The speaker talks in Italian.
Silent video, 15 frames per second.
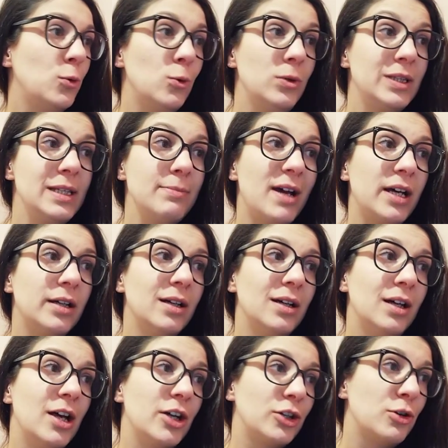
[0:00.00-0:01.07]
Ultima
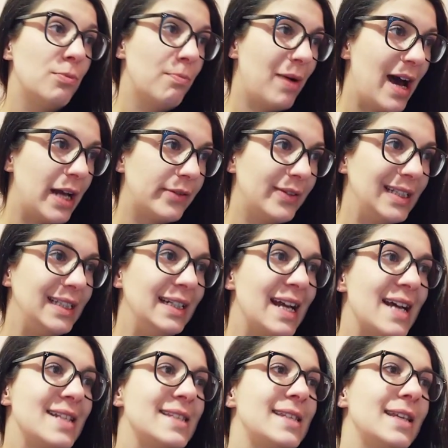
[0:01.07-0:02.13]
comparve
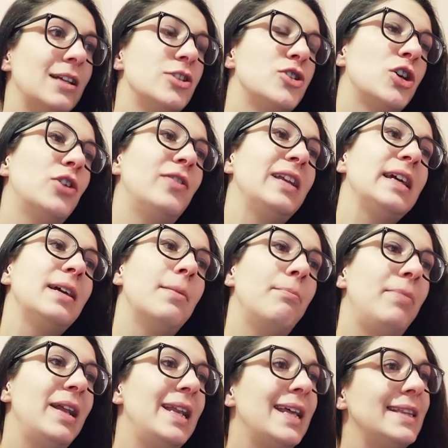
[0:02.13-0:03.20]
dinanzi al giovane
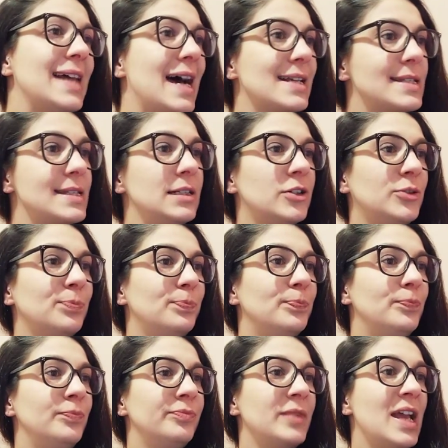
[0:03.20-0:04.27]
pelle d'asino
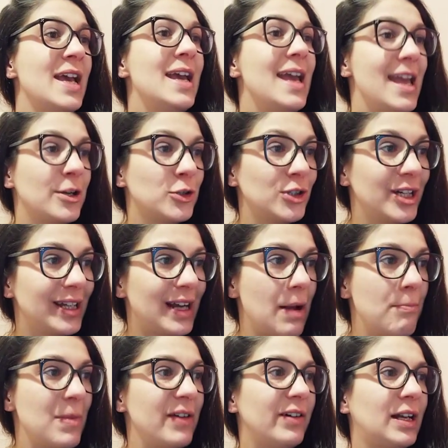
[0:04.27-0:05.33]
e con
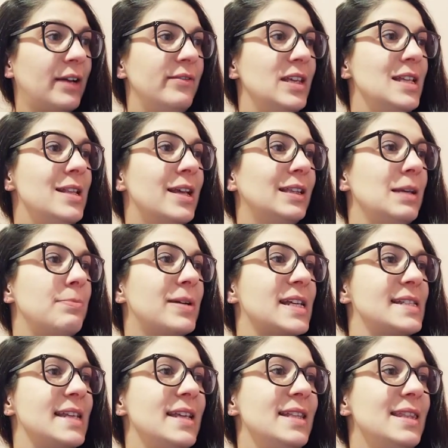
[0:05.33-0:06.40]
gran meraviglia dei
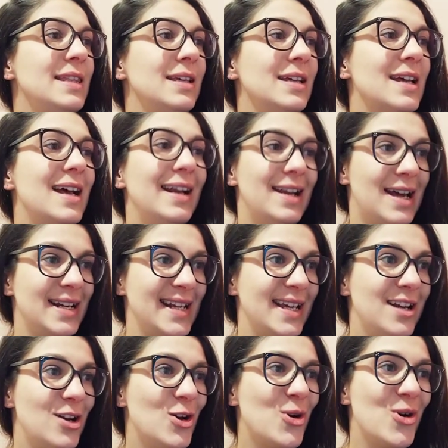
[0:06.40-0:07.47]
presenti
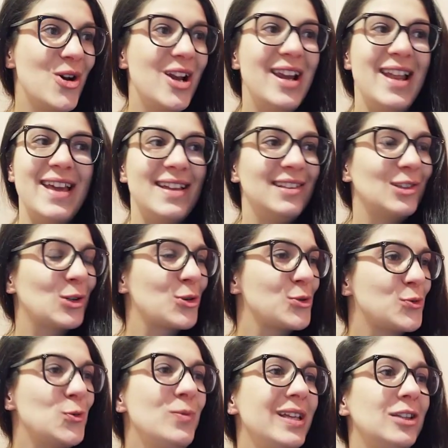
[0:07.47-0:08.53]
l'anello le entrò
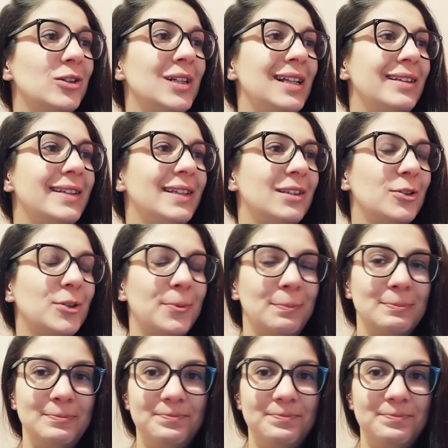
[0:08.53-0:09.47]
subito nel dito.